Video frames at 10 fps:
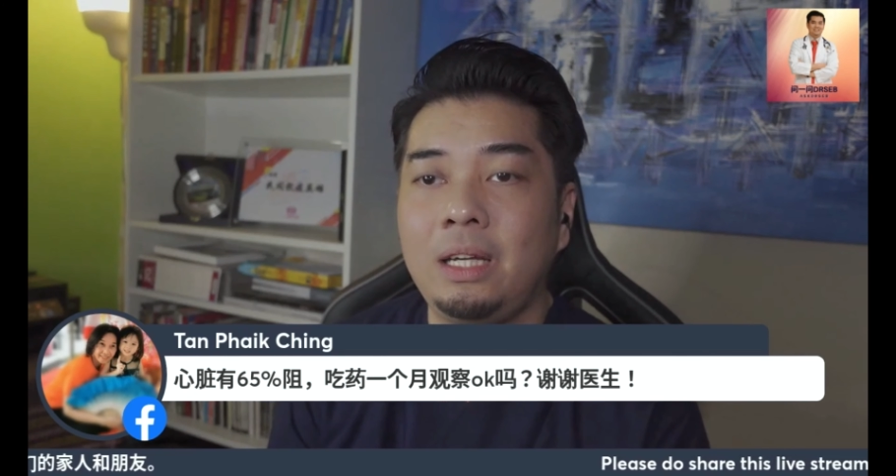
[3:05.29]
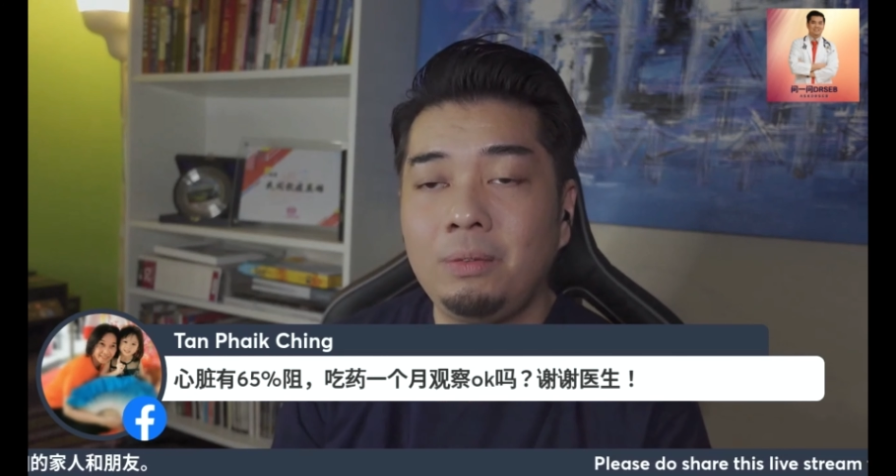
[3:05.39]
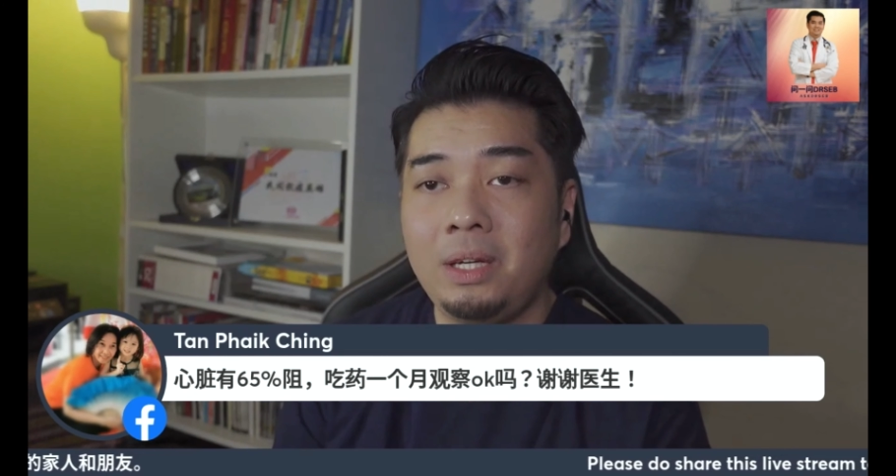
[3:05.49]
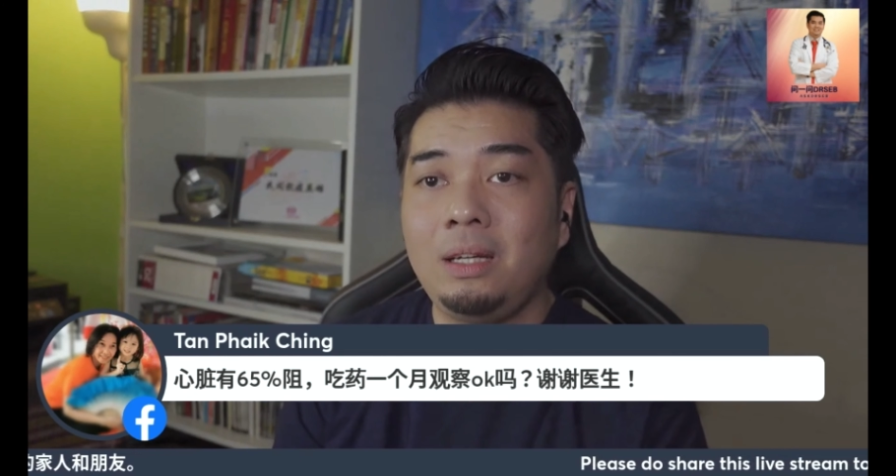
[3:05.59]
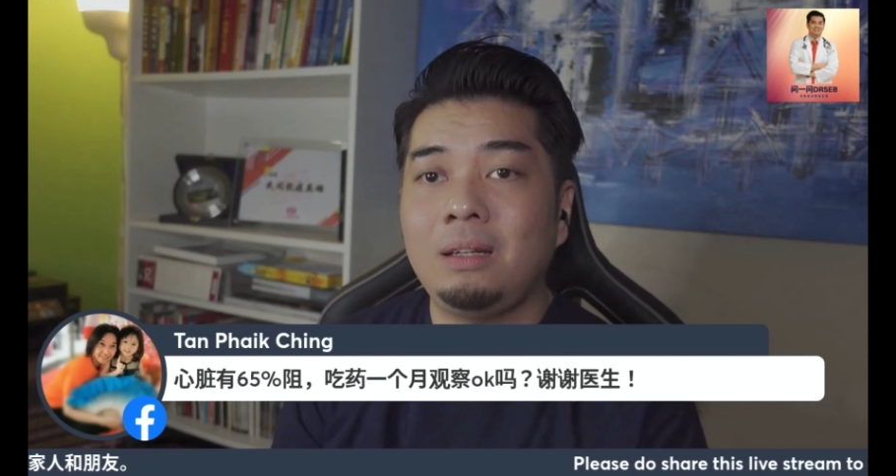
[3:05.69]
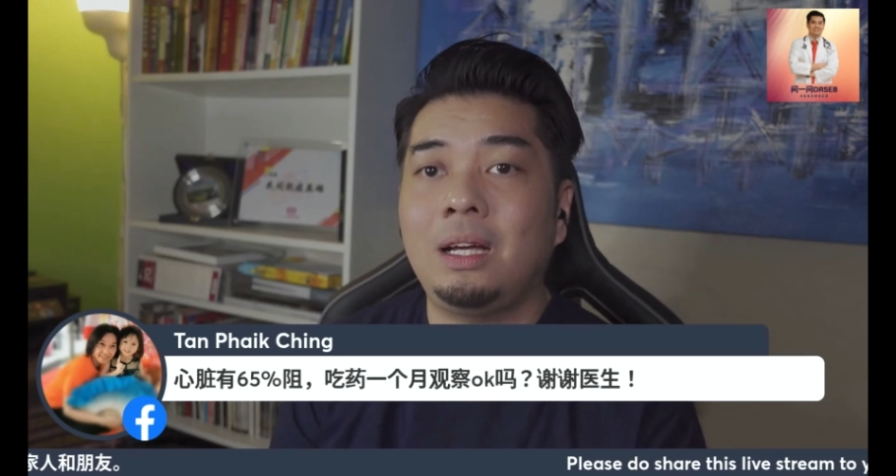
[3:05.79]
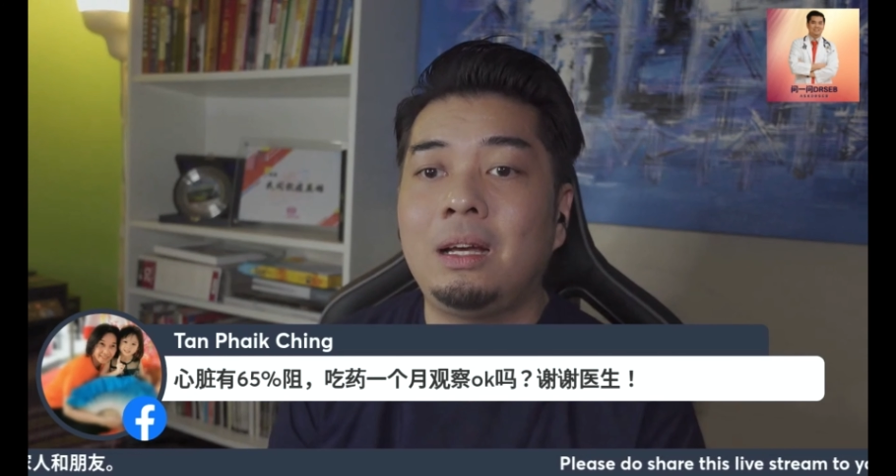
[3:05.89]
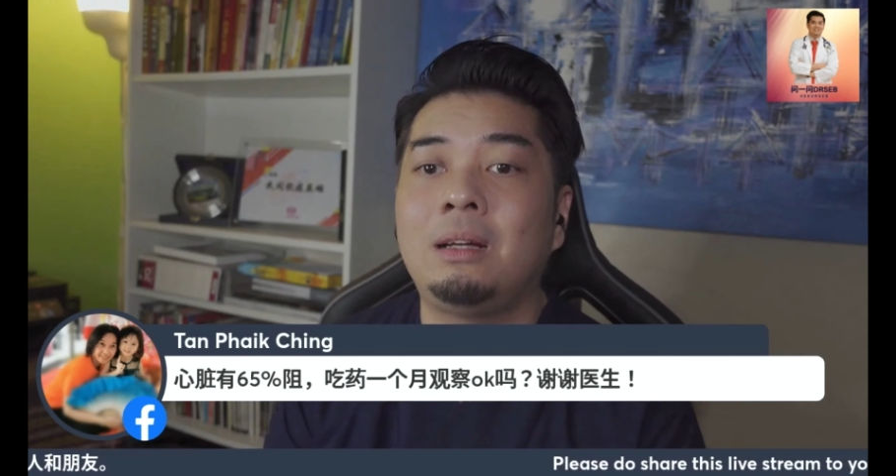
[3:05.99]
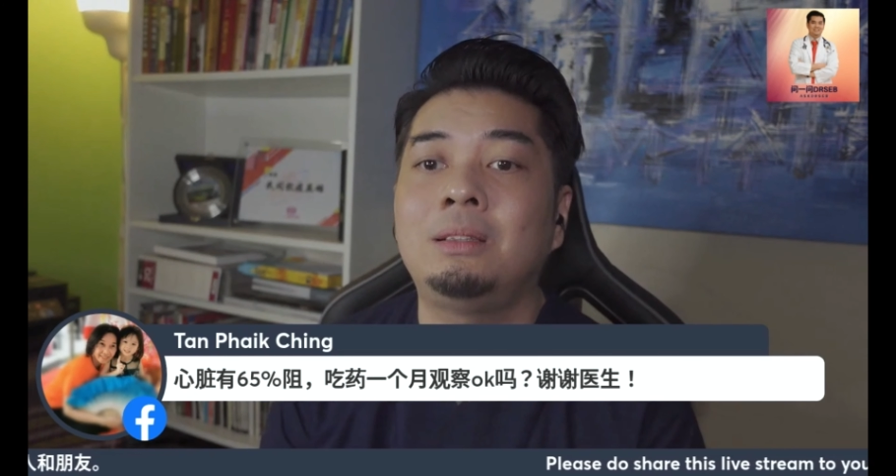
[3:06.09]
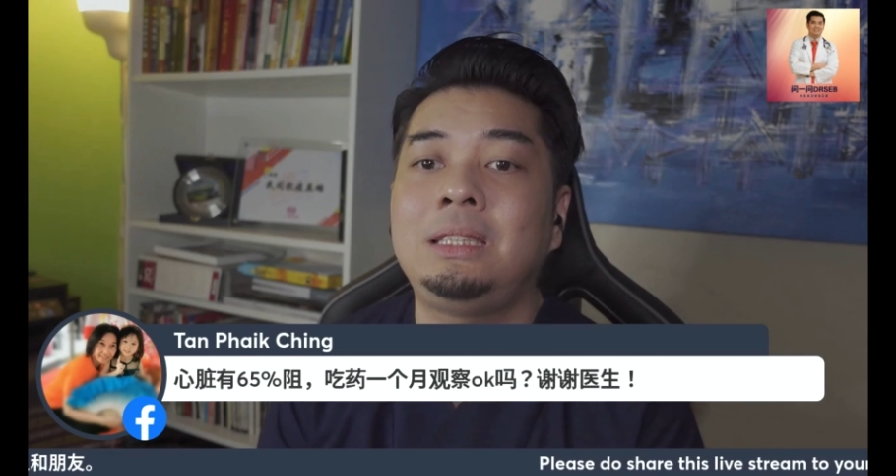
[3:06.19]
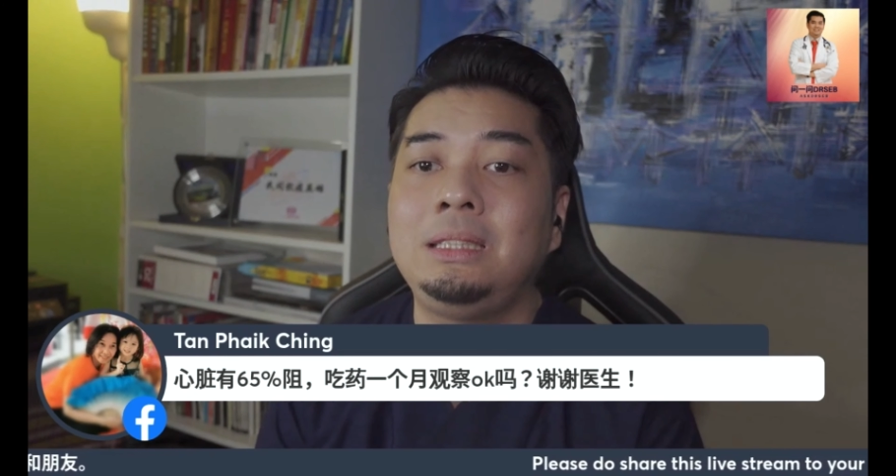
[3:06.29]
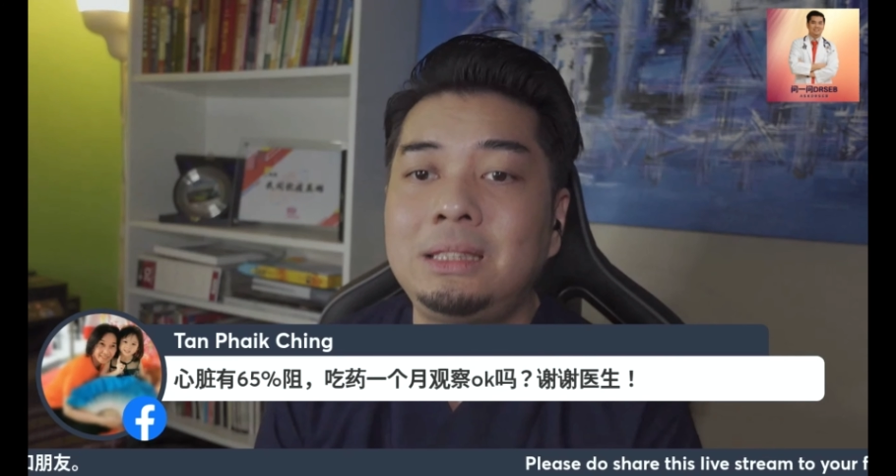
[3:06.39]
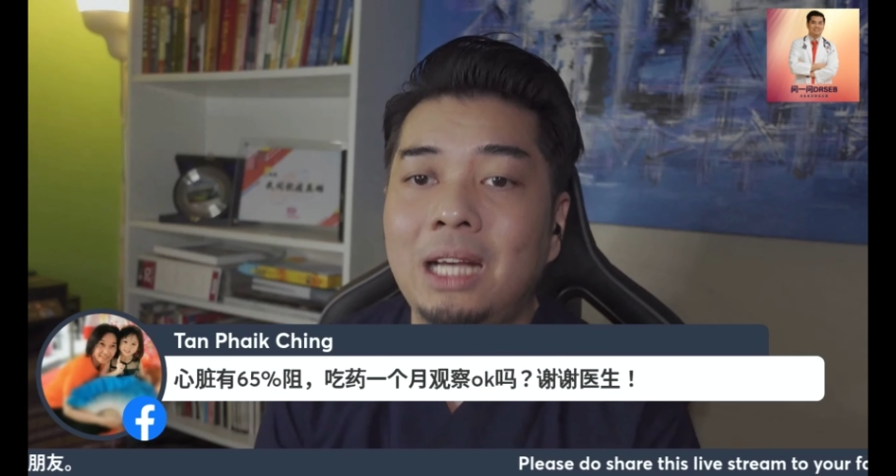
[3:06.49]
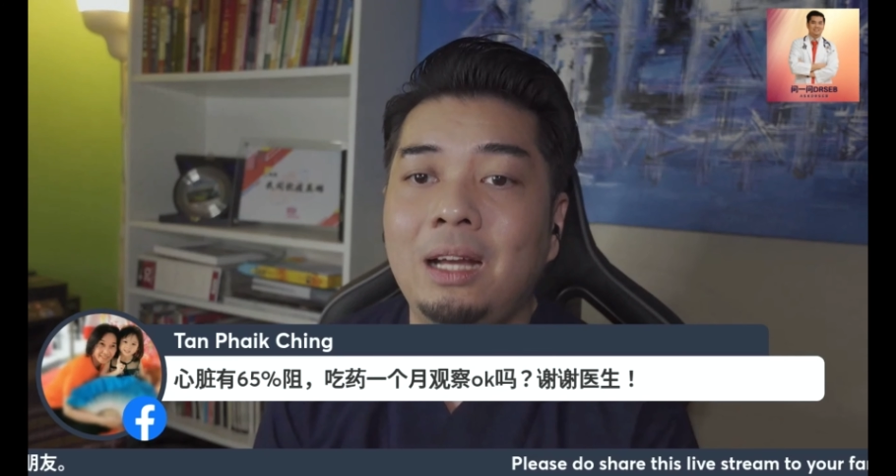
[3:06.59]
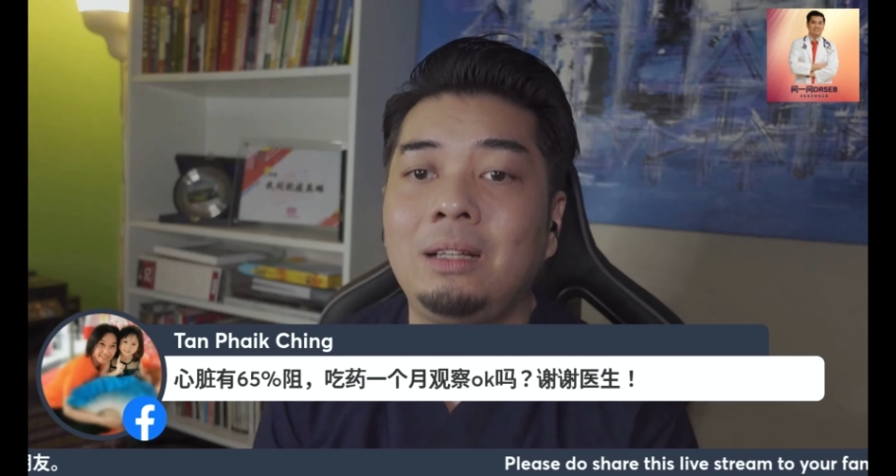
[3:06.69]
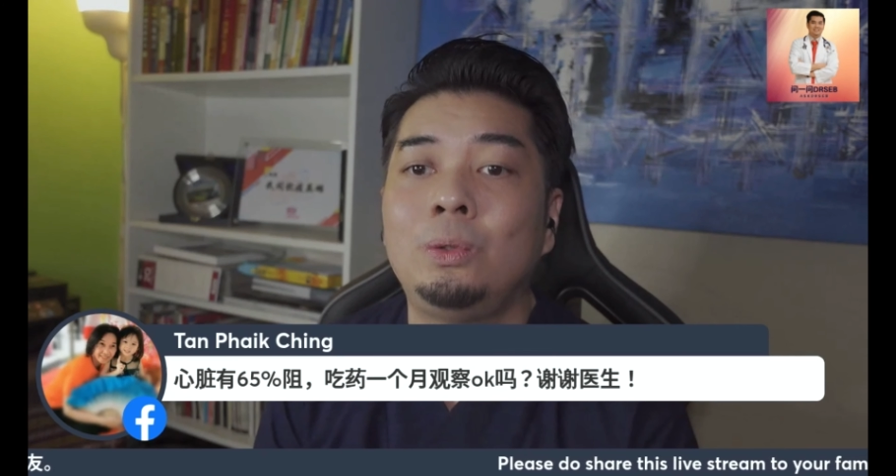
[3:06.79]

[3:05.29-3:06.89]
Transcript: 因为啊，心脏